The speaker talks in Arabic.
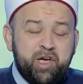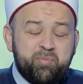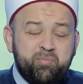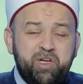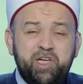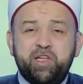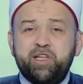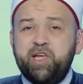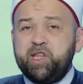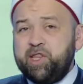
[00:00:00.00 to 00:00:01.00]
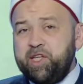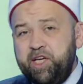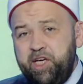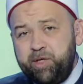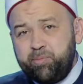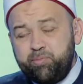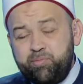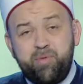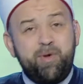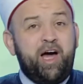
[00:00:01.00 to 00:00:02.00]
من التثريب
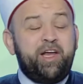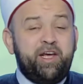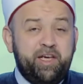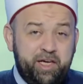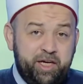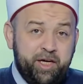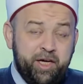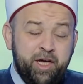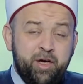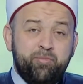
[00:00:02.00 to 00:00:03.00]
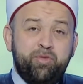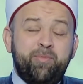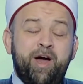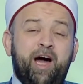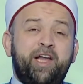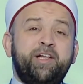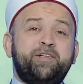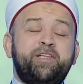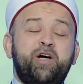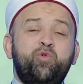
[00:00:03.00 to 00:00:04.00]
بمعنى ايه بمعنى
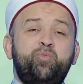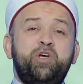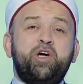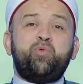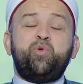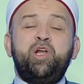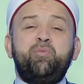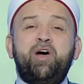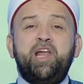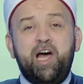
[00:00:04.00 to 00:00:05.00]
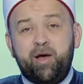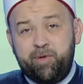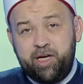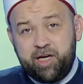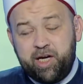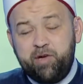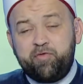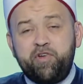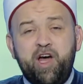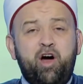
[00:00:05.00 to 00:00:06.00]
التوبيخ والملامة كان
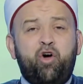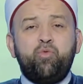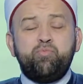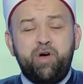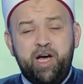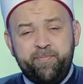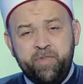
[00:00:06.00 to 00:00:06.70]
فيها حمى